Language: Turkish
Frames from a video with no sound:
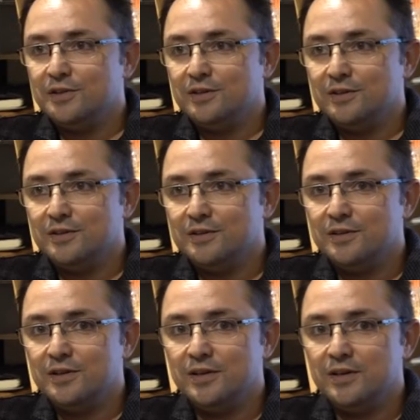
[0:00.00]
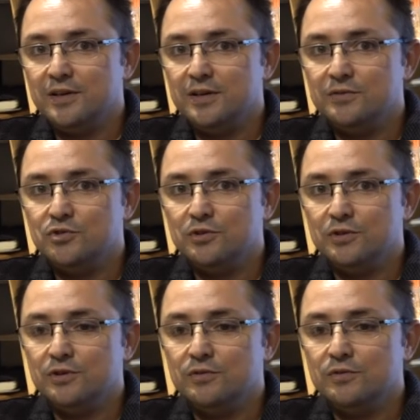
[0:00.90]
yılı. E,
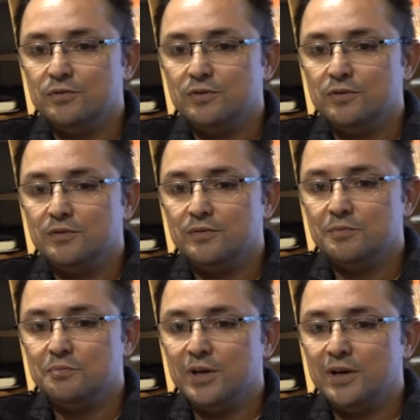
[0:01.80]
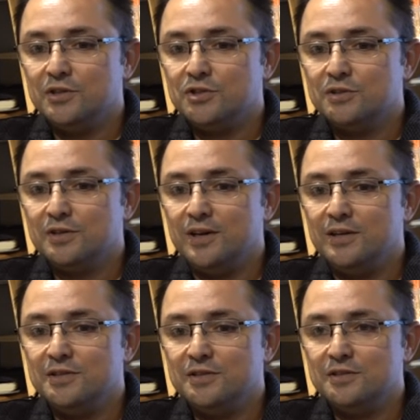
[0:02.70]
çünkü e, birkaç
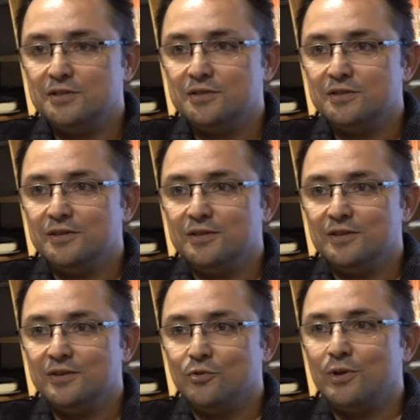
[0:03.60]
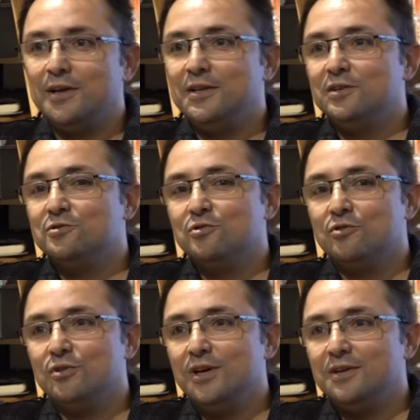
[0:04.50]
talihsiz e, olaydan
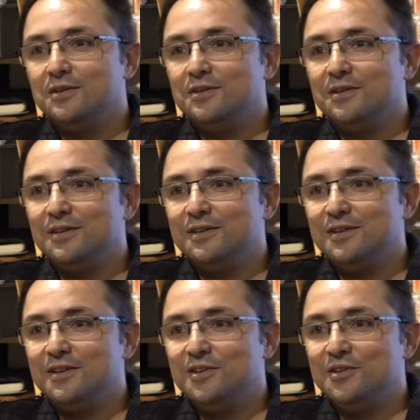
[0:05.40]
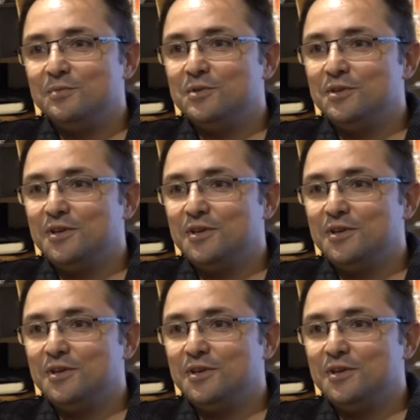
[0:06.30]
sonra e, kitabın